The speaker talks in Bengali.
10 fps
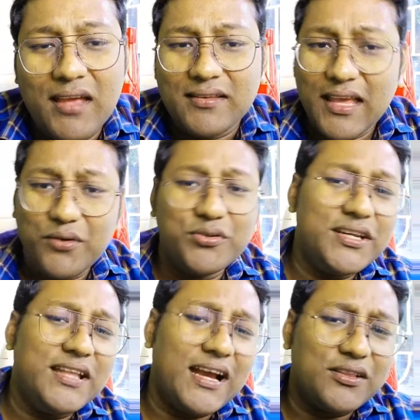সেই খুশির
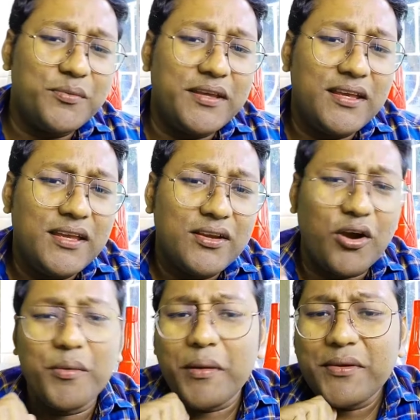দেখা তুমি
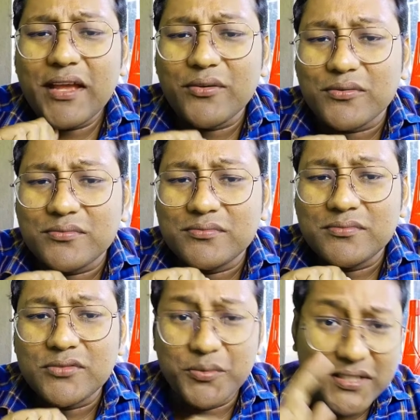কবে পাবে জানো
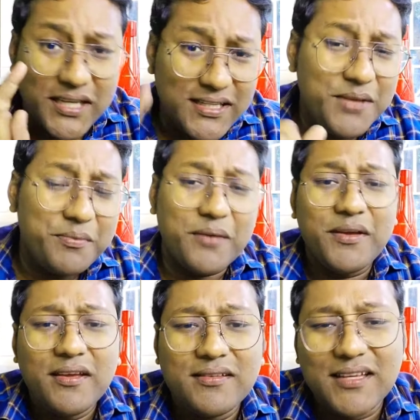তুমি সেদিনই পাবে
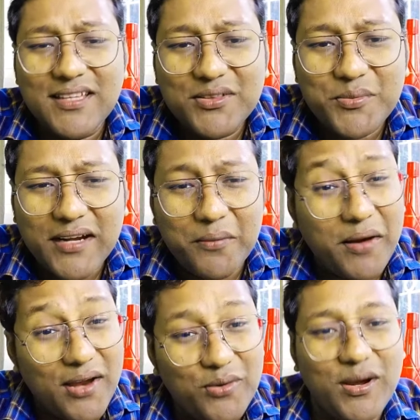যেদিন তুমি একটা
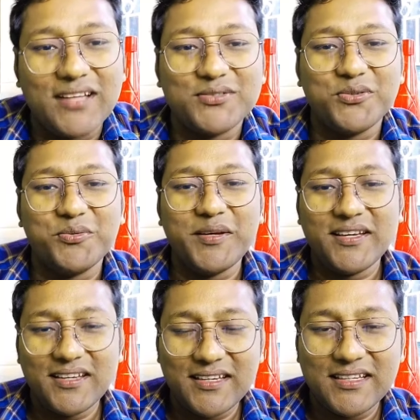ভালো কাজ করবে
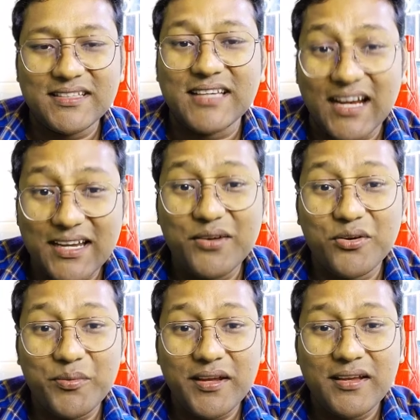চাকরি
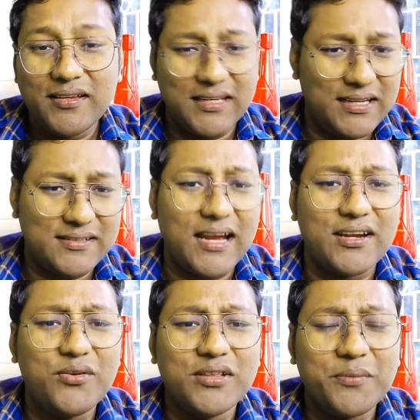করবে সেটা
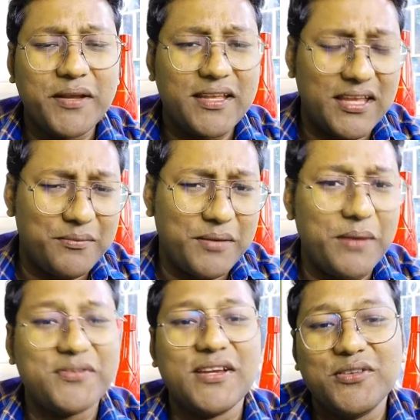চাকরি হতে পারে কিংবা
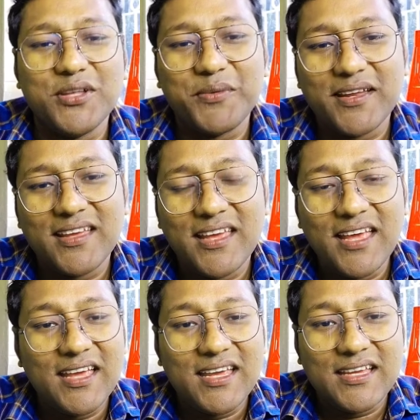ব্যবসা হতে পারে
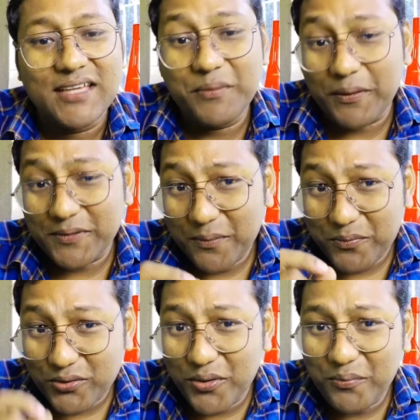সেই ব্যবসার
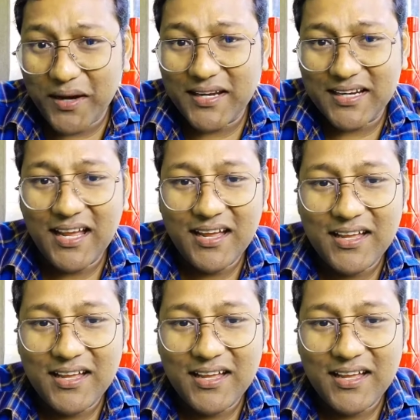প্রথম মাইনেটা